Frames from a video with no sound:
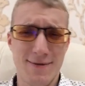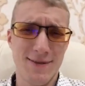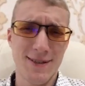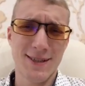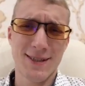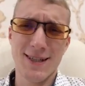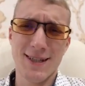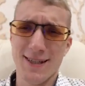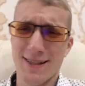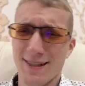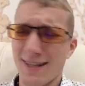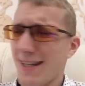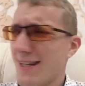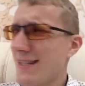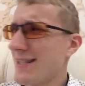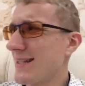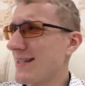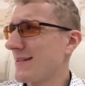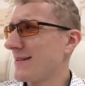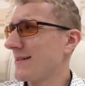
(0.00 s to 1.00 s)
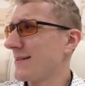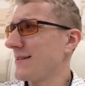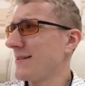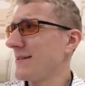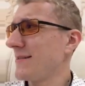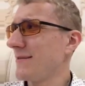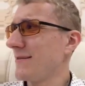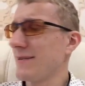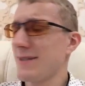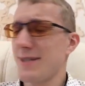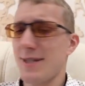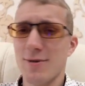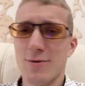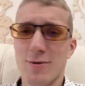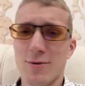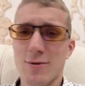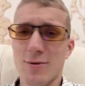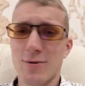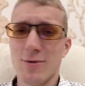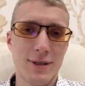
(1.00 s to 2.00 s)
в интернете где
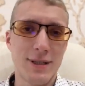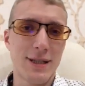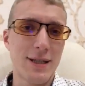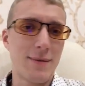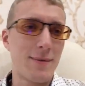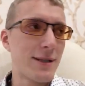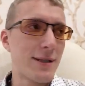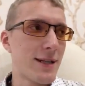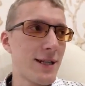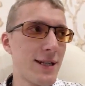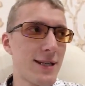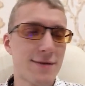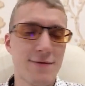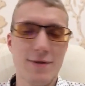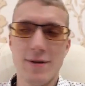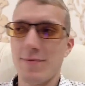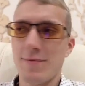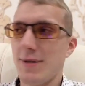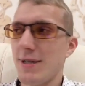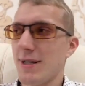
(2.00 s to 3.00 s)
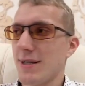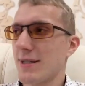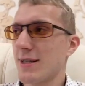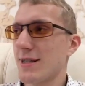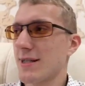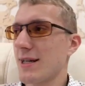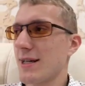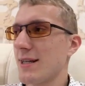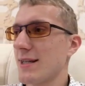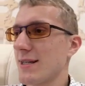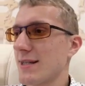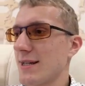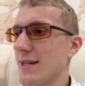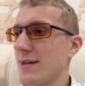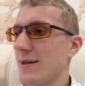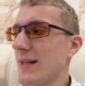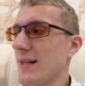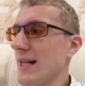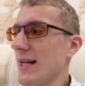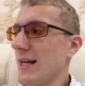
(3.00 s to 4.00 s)
угодно, там открыть свой бизнес, я не
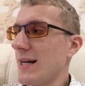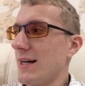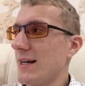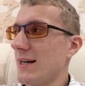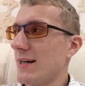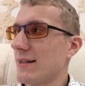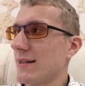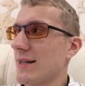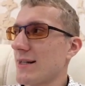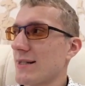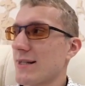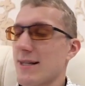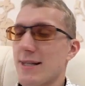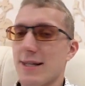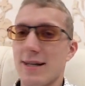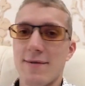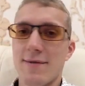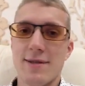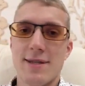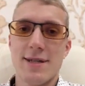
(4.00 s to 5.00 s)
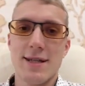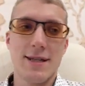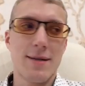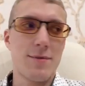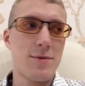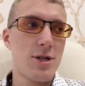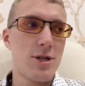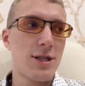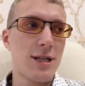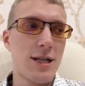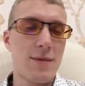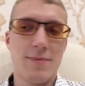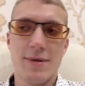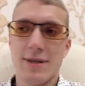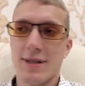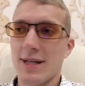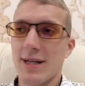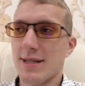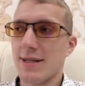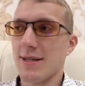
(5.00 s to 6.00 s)
знаю, а, как заставить себя там читать
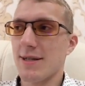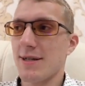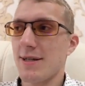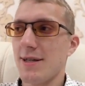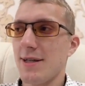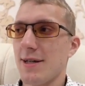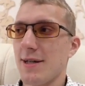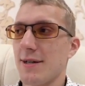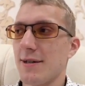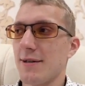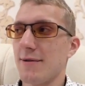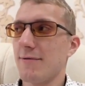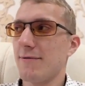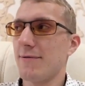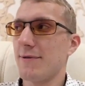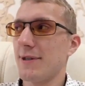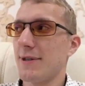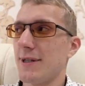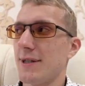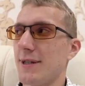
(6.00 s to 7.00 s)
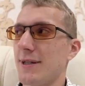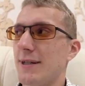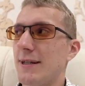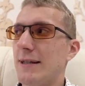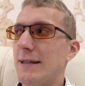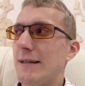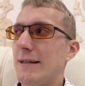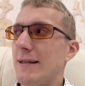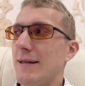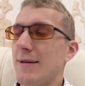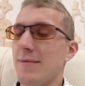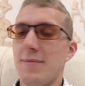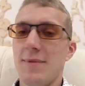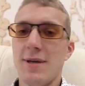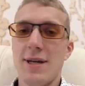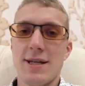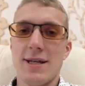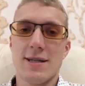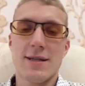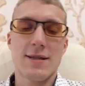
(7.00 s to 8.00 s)
15 книг в
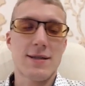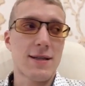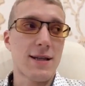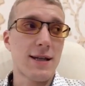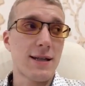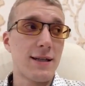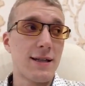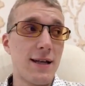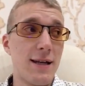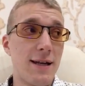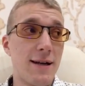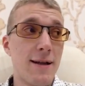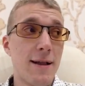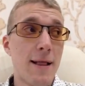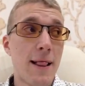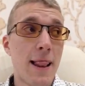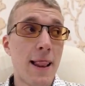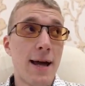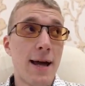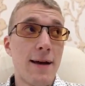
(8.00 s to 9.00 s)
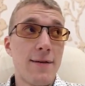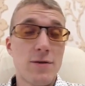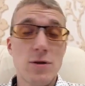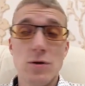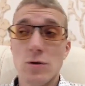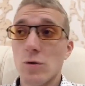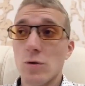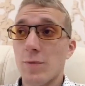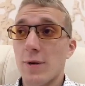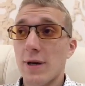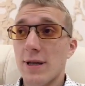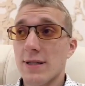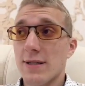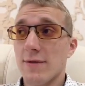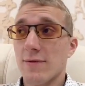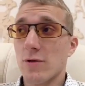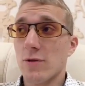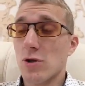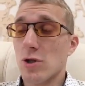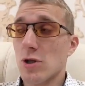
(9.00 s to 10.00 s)
месяц и так далее. Все это упирается
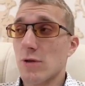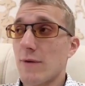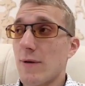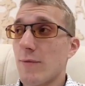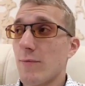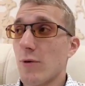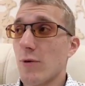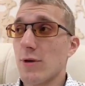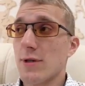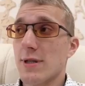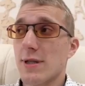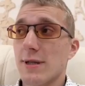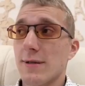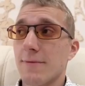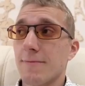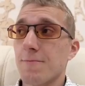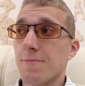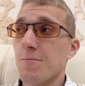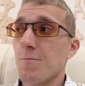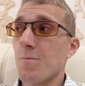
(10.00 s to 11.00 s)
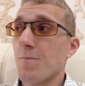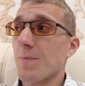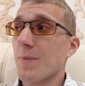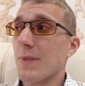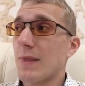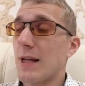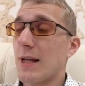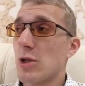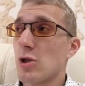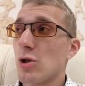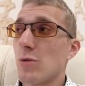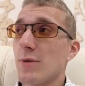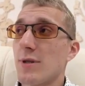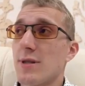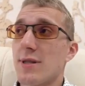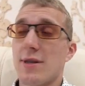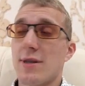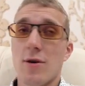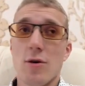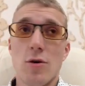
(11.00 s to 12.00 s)
в то, что вам просто должно быть
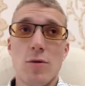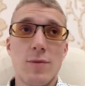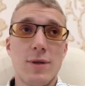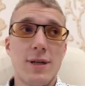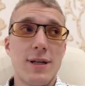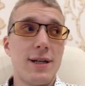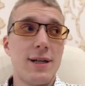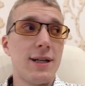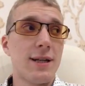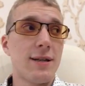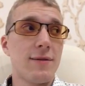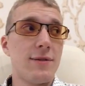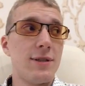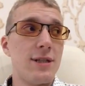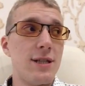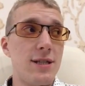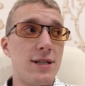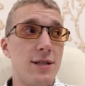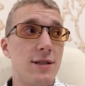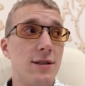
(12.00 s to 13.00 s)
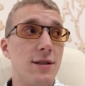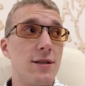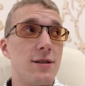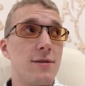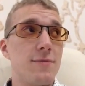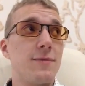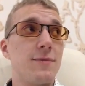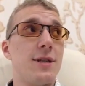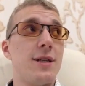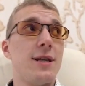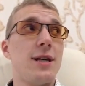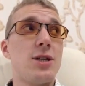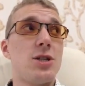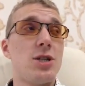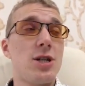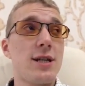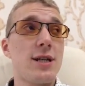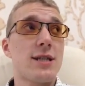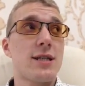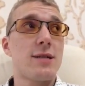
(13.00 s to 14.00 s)
стрёмно этого не делать. И я
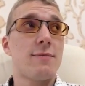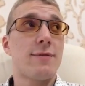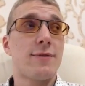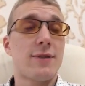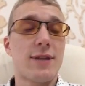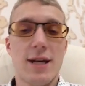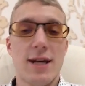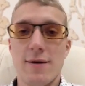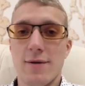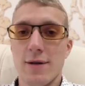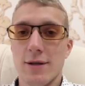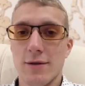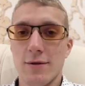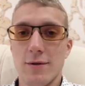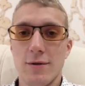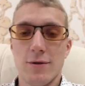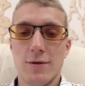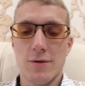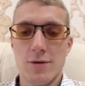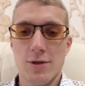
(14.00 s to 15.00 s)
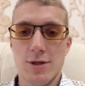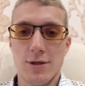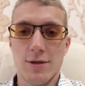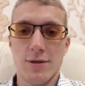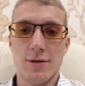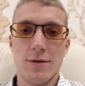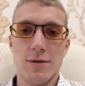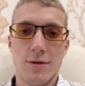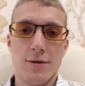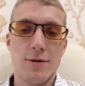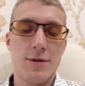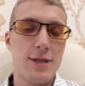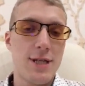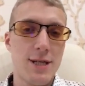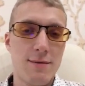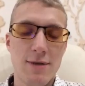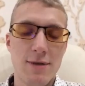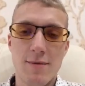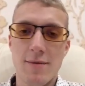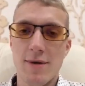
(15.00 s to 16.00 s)
часто повторяю одно и то же, но
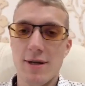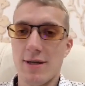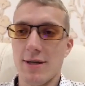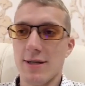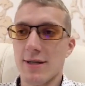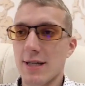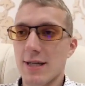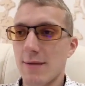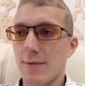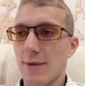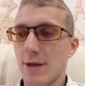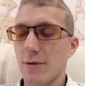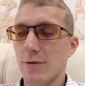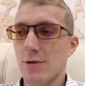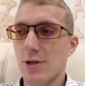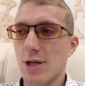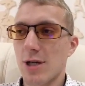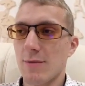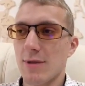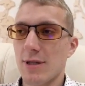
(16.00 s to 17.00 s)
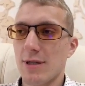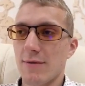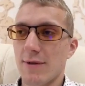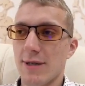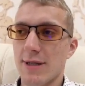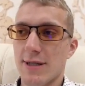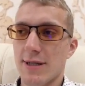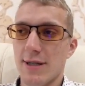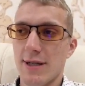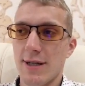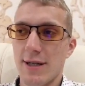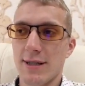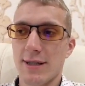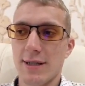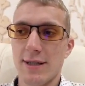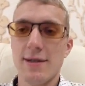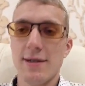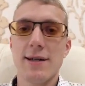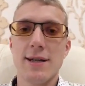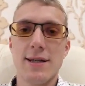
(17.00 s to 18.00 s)
тем не менее, самая лучшая мотивация –
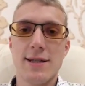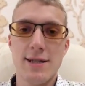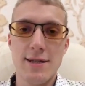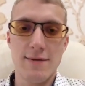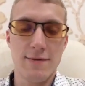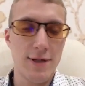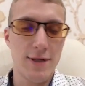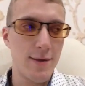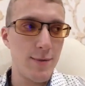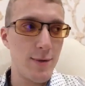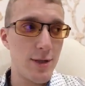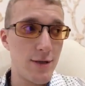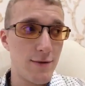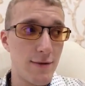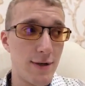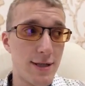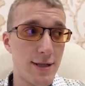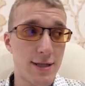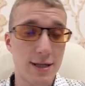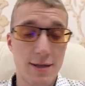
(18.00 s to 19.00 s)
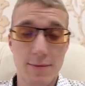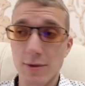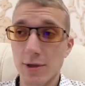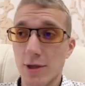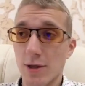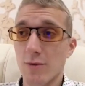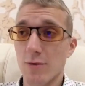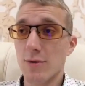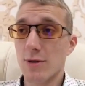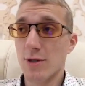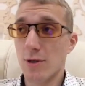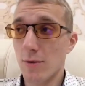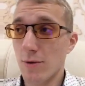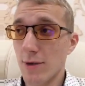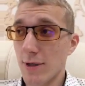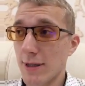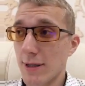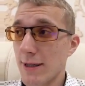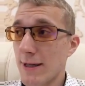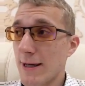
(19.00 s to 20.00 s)
это негативная мотивация. Мы так
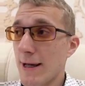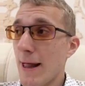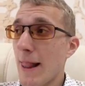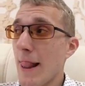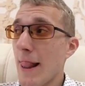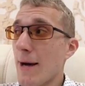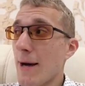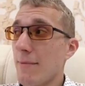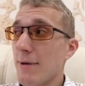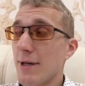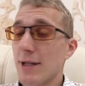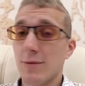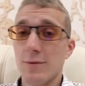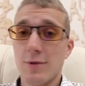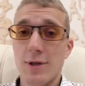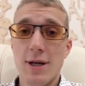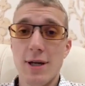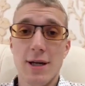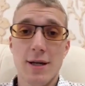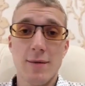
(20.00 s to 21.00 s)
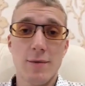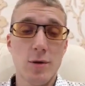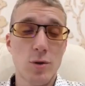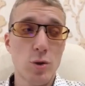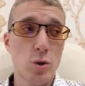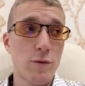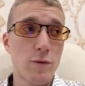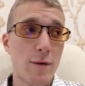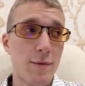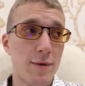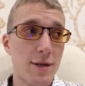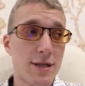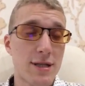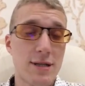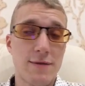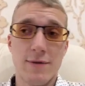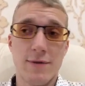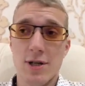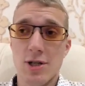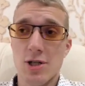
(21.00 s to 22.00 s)
устроены, Поэтому я рекомендую вам,
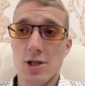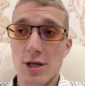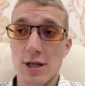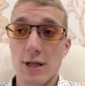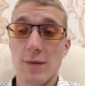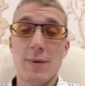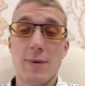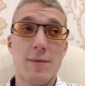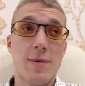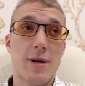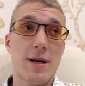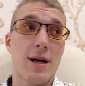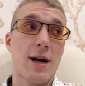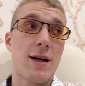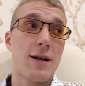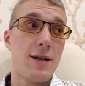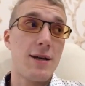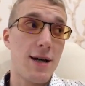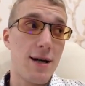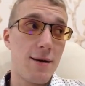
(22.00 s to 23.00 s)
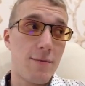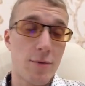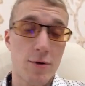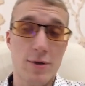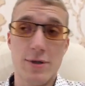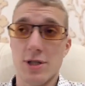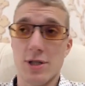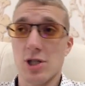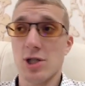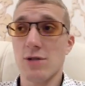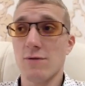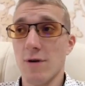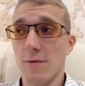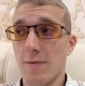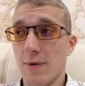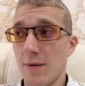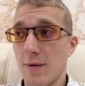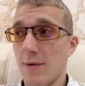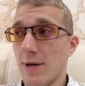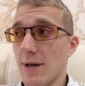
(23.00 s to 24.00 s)
если вы решили, например, как я, просто живой
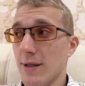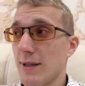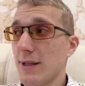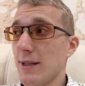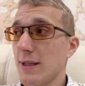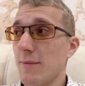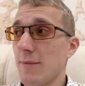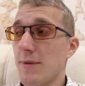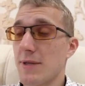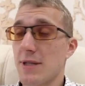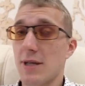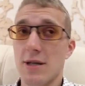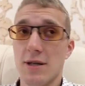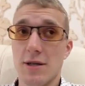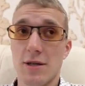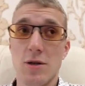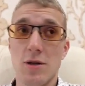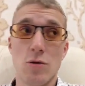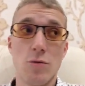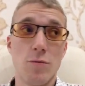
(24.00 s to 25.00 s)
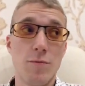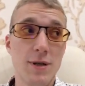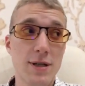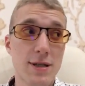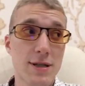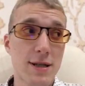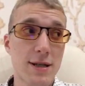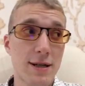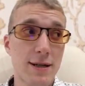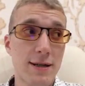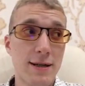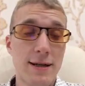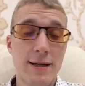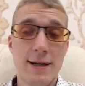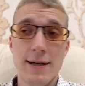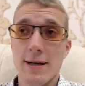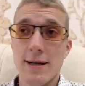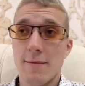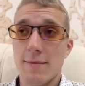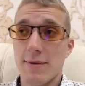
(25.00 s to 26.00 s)
пример, да, написать книгу быстро,
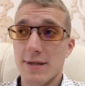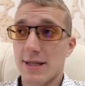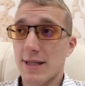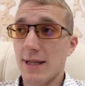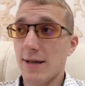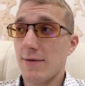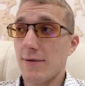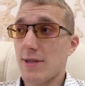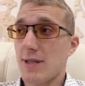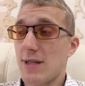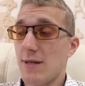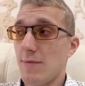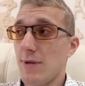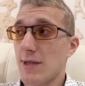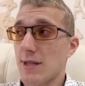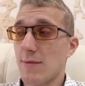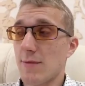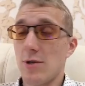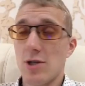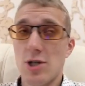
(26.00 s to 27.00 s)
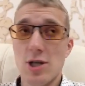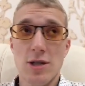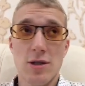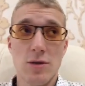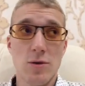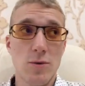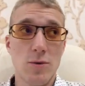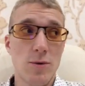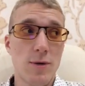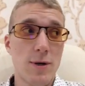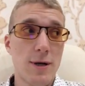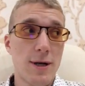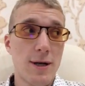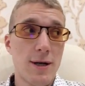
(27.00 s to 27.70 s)
поставить себе замечательную